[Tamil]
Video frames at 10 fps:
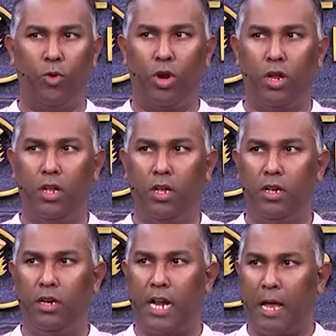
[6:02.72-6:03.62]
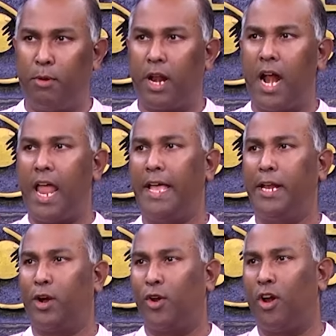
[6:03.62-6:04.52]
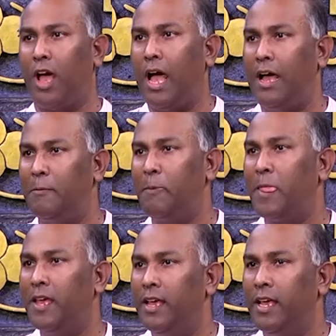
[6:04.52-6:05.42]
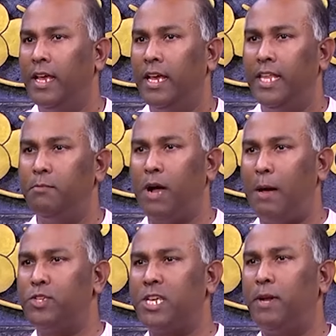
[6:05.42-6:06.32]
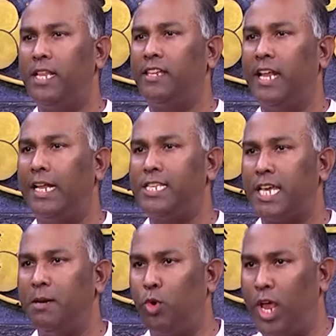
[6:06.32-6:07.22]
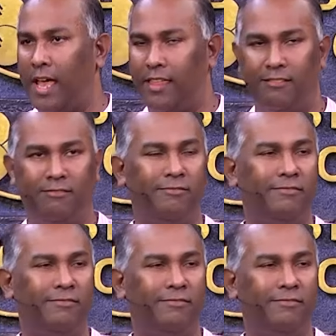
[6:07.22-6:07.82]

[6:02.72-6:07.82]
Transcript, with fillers: ஒரு நபராக நான் இருக்கணும்னா இது மாம்ச பலத்தினால் செய்ய முடியாது